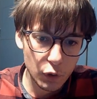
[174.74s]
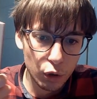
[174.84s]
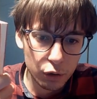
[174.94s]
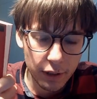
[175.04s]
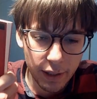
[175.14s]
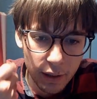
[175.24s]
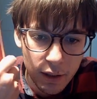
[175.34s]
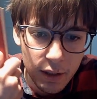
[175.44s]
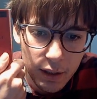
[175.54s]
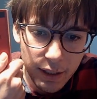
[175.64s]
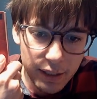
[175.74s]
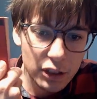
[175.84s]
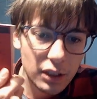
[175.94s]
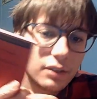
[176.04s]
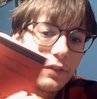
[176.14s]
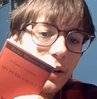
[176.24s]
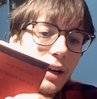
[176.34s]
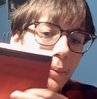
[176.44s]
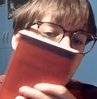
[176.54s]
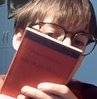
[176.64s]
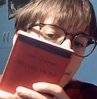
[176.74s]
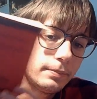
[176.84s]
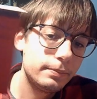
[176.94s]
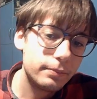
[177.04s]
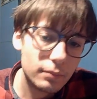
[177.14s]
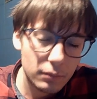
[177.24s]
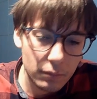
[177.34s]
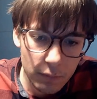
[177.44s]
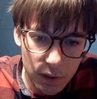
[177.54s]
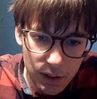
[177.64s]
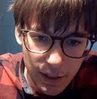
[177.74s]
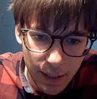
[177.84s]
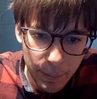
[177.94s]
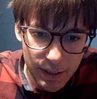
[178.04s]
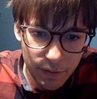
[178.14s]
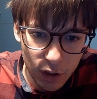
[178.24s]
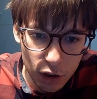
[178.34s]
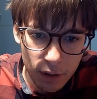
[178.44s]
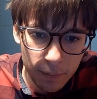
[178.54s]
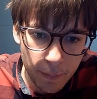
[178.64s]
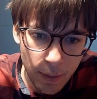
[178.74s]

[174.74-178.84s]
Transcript: o contrario. Richard Feynman. 6 pezzi facili.